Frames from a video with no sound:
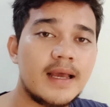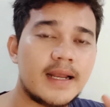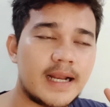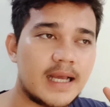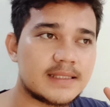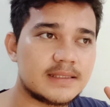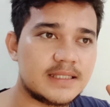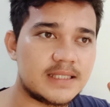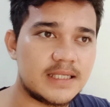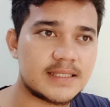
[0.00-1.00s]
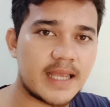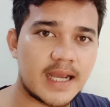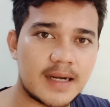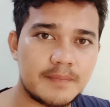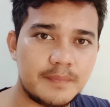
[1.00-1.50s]
Nah, di sini saya
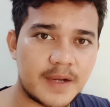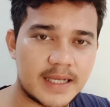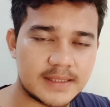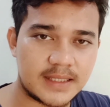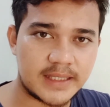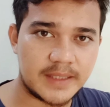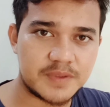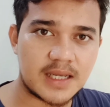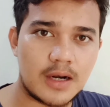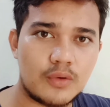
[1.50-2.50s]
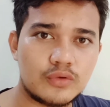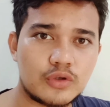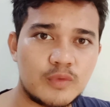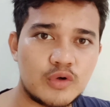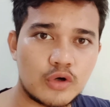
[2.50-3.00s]
akan kasih tips kalau
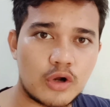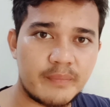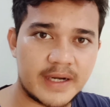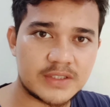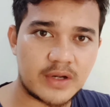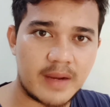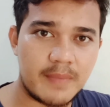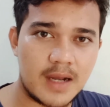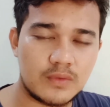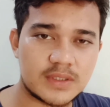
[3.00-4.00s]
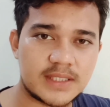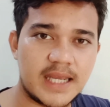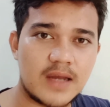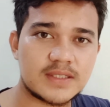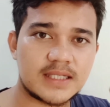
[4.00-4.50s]
untuk mengukur kompresor yang bagus,
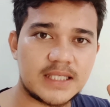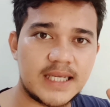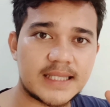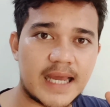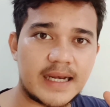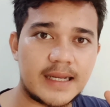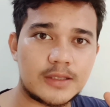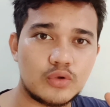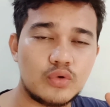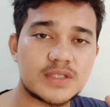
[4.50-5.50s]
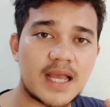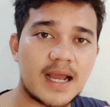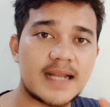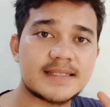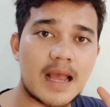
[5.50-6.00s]
dia harus ketiga tahanannya itu
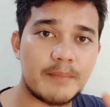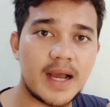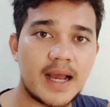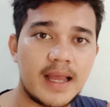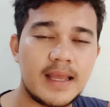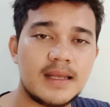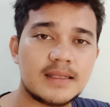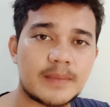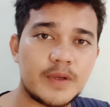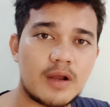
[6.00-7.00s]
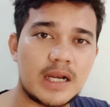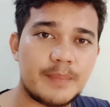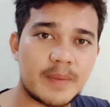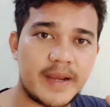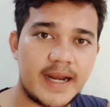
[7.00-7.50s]
usahakan sama. Tapi kalau ada
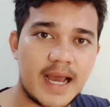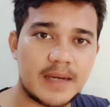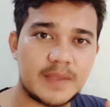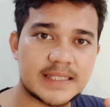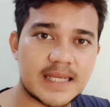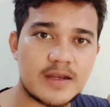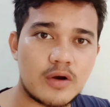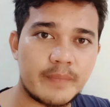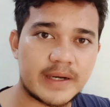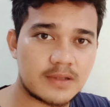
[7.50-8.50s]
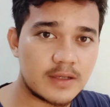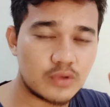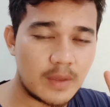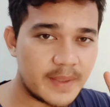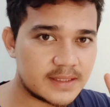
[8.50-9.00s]
perbedaan, biasanya kompresornya
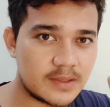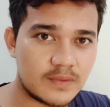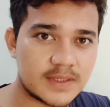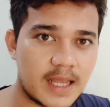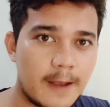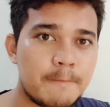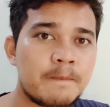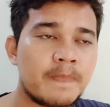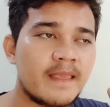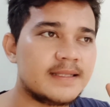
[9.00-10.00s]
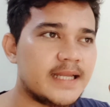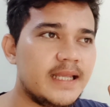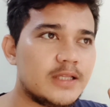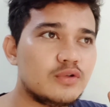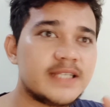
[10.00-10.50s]
sudah pasti rusak.
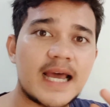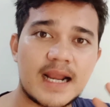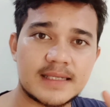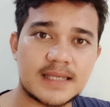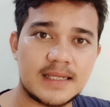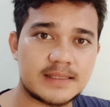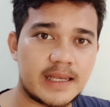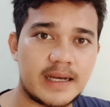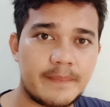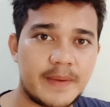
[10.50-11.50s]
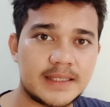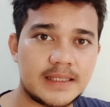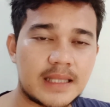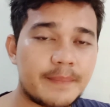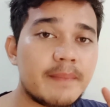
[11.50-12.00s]
Jadi itu jarang sekali saya
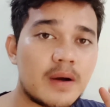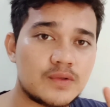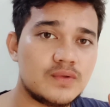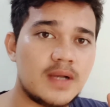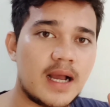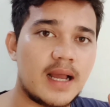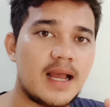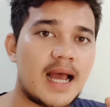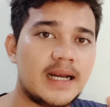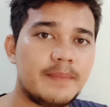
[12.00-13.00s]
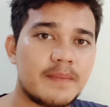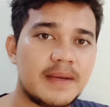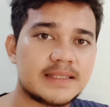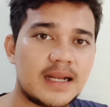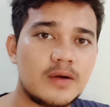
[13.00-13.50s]
dapati, tapi mau juga ada
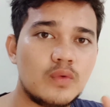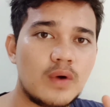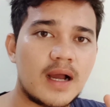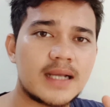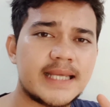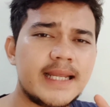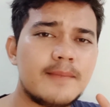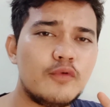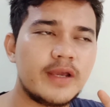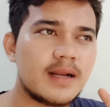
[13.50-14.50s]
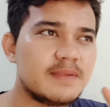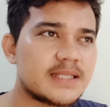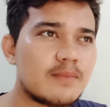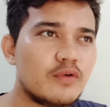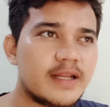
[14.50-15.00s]
permasalahan dua. Jadi kemungkinan
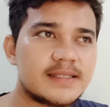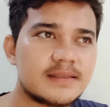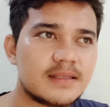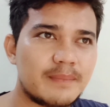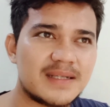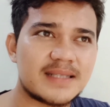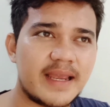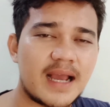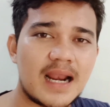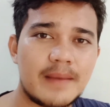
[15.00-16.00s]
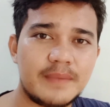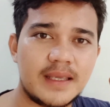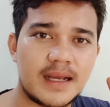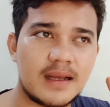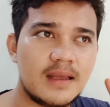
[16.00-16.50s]
besar mungkin teman saya yang
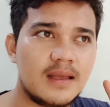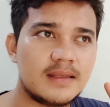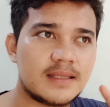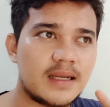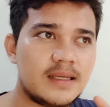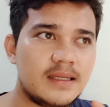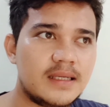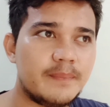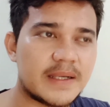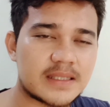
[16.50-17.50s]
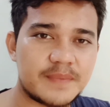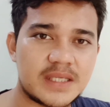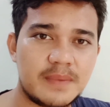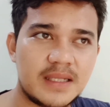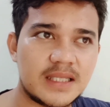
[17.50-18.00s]
alami yang tadi dipasang
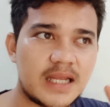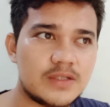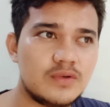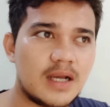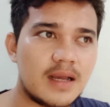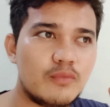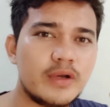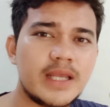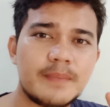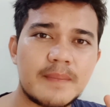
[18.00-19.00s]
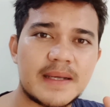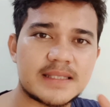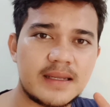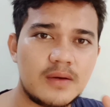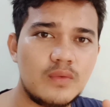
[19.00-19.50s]
PCB tidak juga. Mungkin
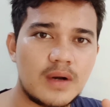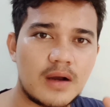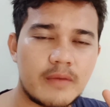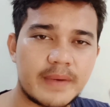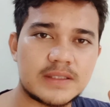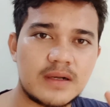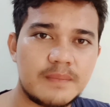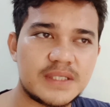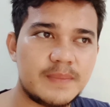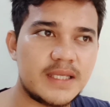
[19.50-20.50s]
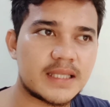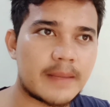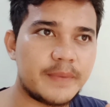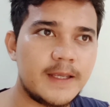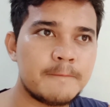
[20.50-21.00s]
permasalahannya dua, kompresor dan PCB-nya.
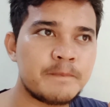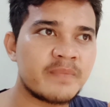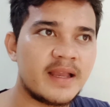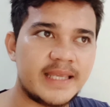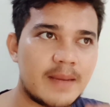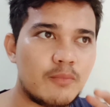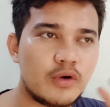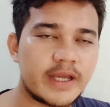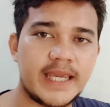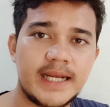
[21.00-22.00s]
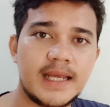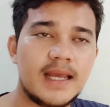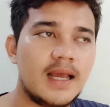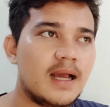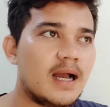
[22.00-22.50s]
Tapi ya mungkin
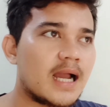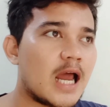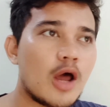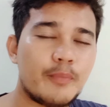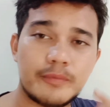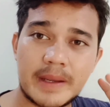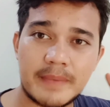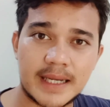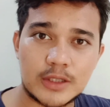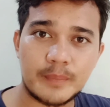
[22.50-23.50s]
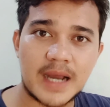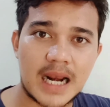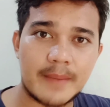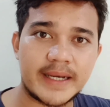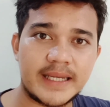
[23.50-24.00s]
kalaupun memang itu
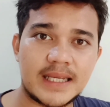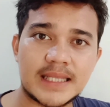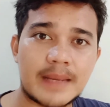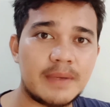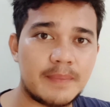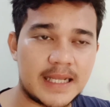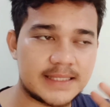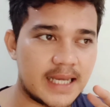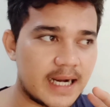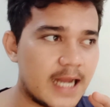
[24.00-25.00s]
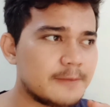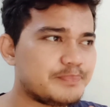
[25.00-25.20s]
pengalaman dia kita ambil pelajaran,